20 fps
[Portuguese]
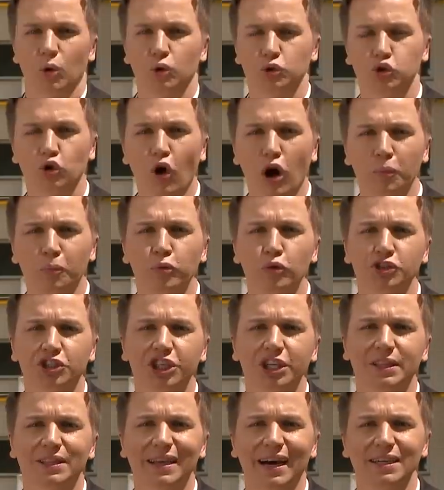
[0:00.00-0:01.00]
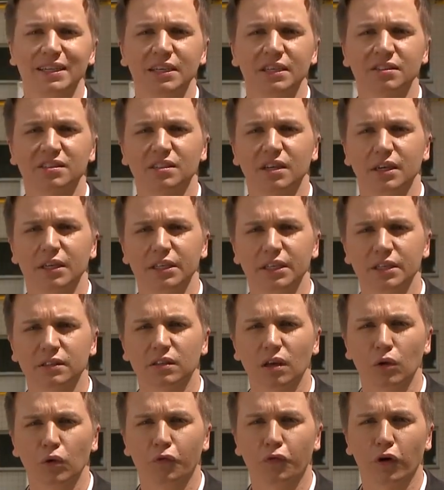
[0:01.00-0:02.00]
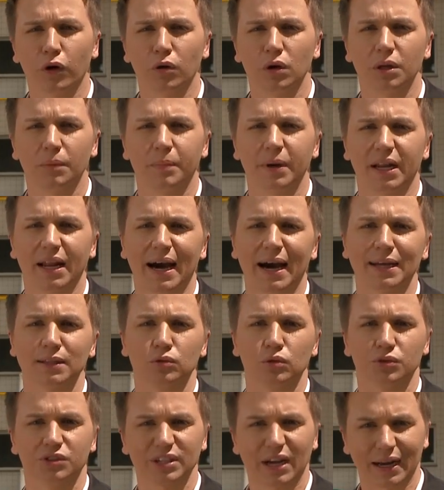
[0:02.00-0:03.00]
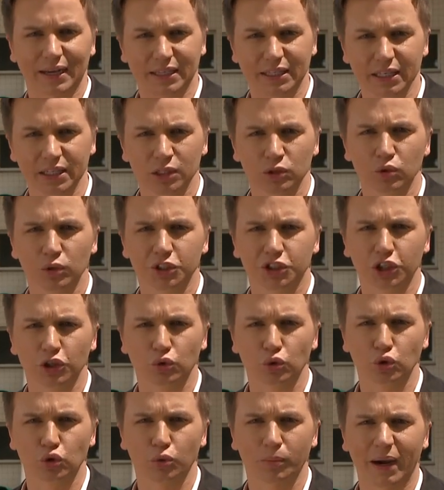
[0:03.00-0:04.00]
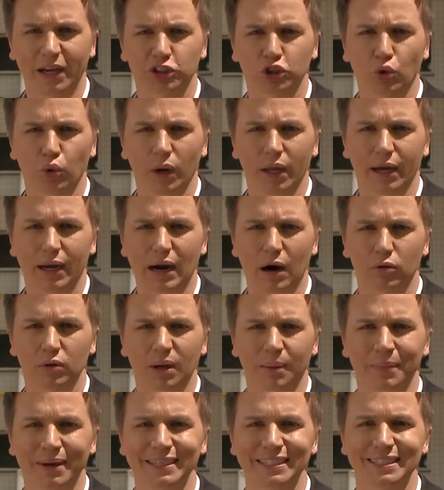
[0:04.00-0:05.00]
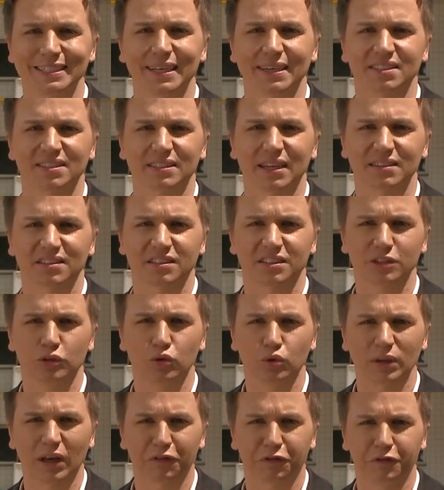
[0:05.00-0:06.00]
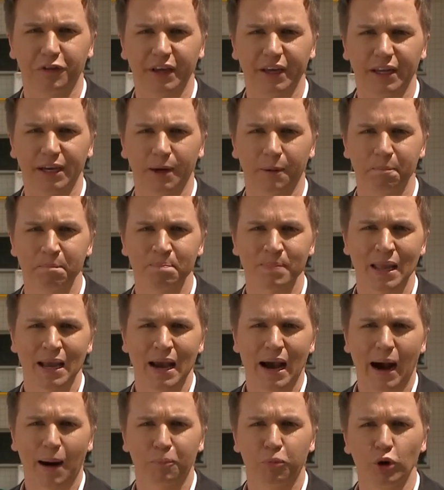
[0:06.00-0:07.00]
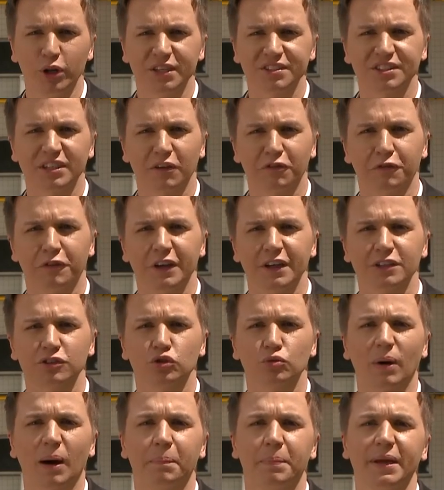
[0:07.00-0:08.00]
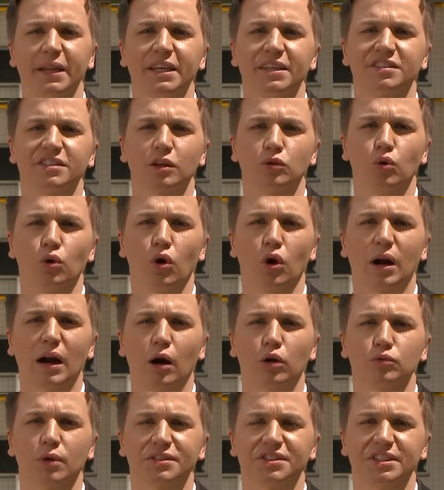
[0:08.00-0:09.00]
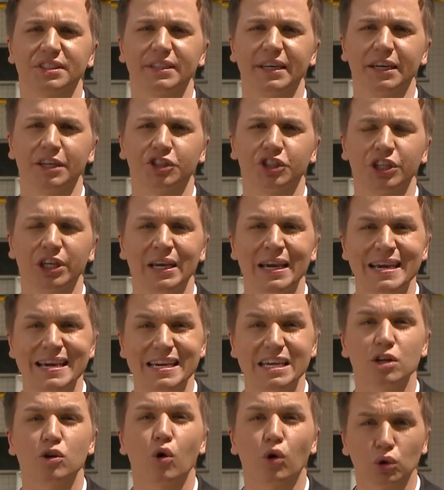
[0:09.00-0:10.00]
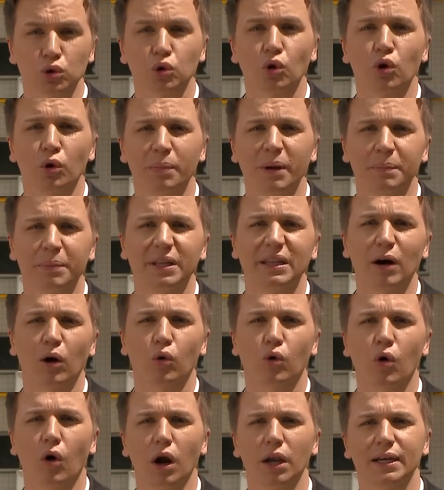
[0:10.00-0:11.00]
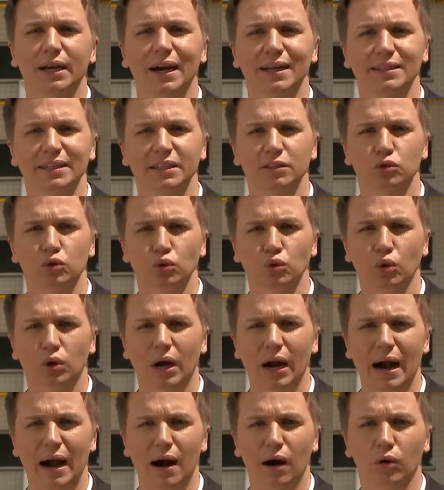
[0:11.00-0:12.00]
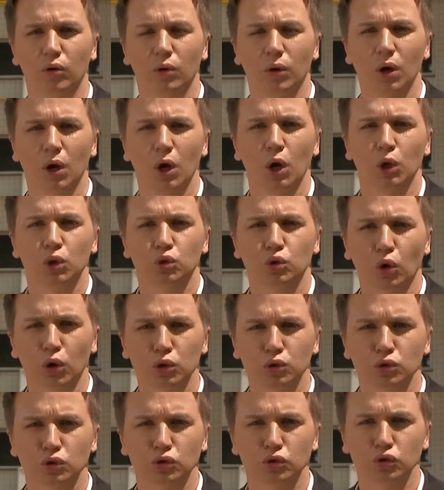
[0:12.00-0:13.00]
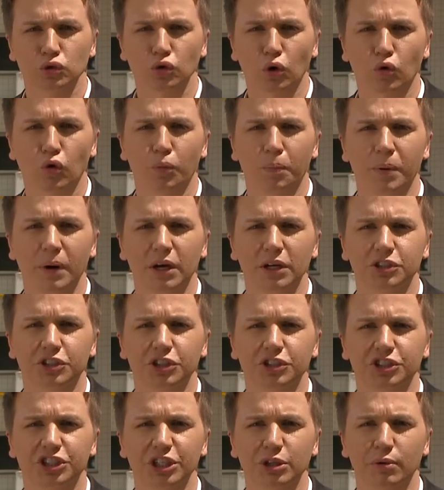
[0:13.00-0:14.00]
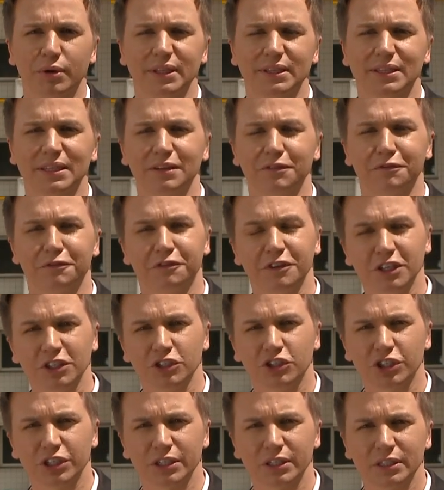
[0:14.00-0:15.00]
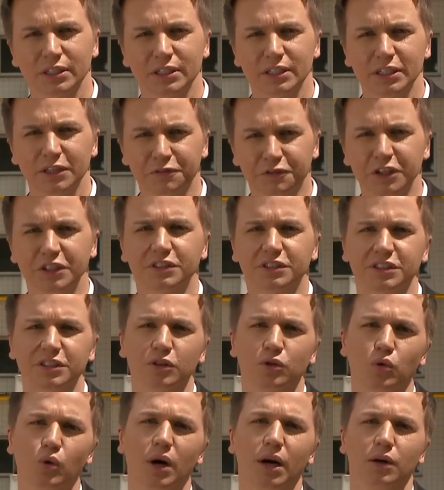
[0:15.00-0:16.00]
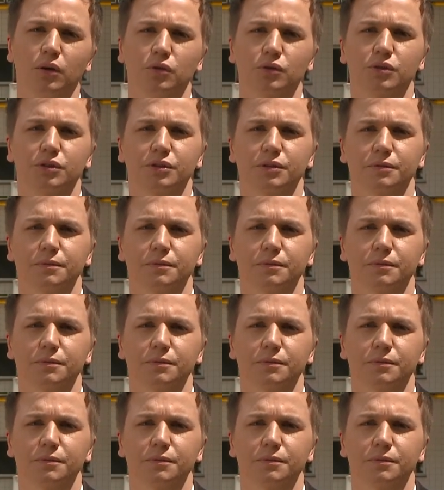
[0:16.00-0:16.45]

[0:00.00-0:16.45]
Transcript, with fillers: Os corpos de Thaisa e Ítalo foram liberados aqui do Instituto Médico Legal na manhã desta segunda-feira. A polícia fez uma perícia no local do acidente e encontrou bebida alcoólica dentro do carro. Todos os ocupantes tinham entre 20 e 25 anos.